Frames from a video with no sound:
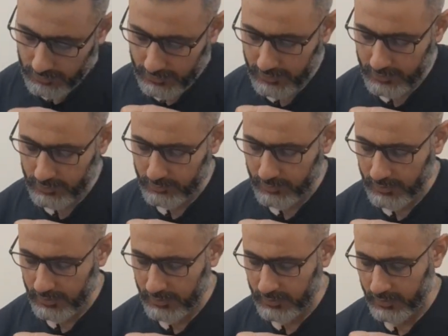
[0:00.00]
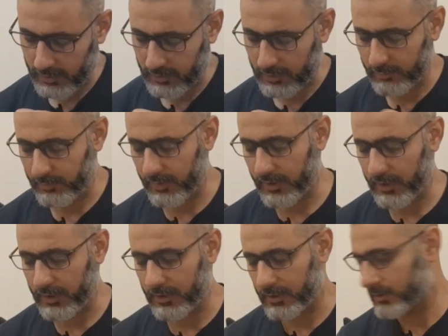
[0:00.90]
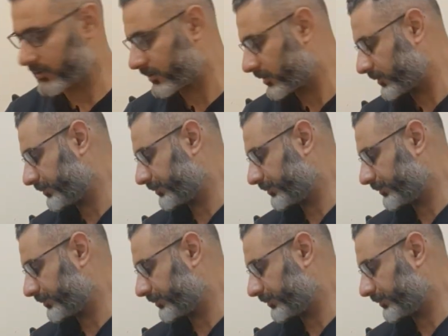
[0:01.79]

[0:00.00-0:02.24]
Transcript: ايوه كده بس